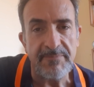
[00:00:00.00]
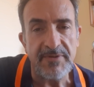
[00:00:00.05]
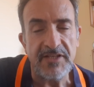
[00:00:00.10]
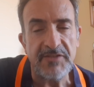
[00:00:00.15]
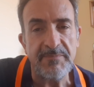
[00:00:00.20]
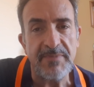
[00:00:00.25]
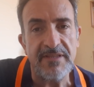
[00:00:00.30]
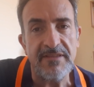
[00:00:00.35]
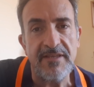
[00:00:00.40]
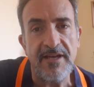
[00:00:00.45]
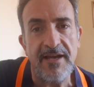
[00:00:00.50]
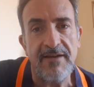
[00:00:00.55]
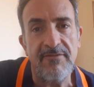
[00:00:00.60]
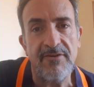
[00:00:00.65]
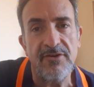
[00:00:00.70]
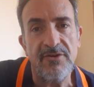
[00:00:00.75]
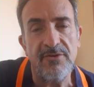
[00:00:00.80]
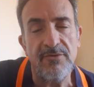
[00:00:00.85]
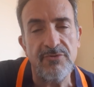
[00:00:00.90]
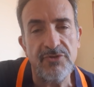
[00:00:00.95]

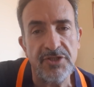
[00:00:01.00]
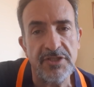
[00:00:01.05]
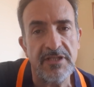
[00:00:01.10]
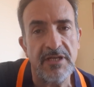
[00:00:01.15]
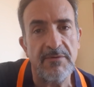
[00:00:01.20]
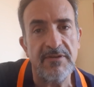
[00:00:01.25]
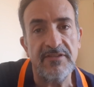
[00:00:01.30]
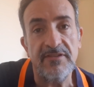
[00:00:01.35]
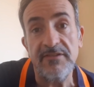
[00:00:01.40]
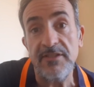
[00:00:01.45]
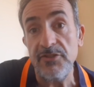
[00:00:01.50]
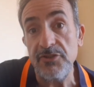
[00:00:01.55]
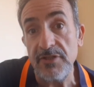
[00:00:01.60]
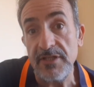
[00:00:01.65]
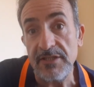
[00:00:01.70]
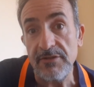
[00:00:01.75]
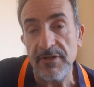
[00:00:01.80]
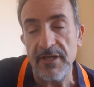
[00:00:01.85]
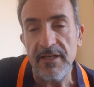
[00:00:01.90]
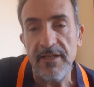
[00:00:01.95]
aspettavano l'uscita di questa
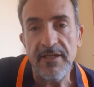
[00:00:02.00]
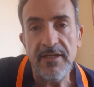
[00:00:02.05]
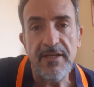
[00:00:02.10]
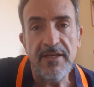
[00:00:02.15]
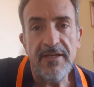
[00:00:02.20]
stagione, dato che